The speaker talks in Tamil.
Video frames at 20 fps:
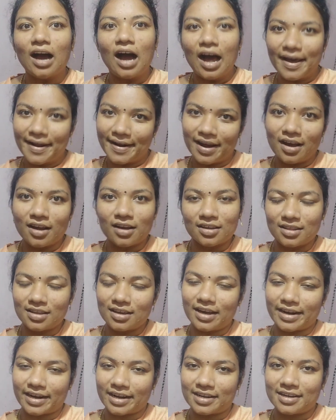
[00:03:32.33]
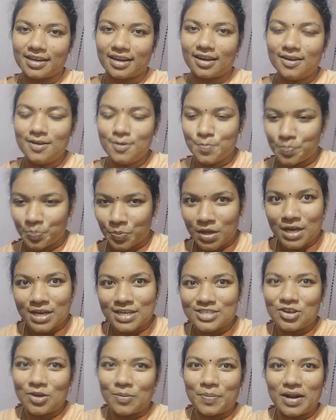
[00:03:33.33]
ஆறு ஆகுது கரெக்டாக
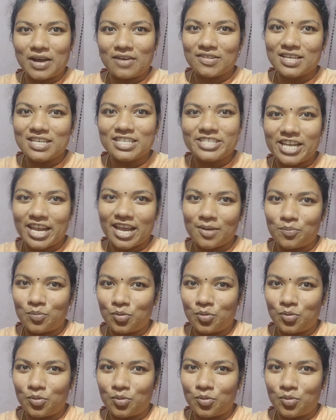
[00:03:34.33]
ஸோ இப்போ நான் வந்து ஷேக்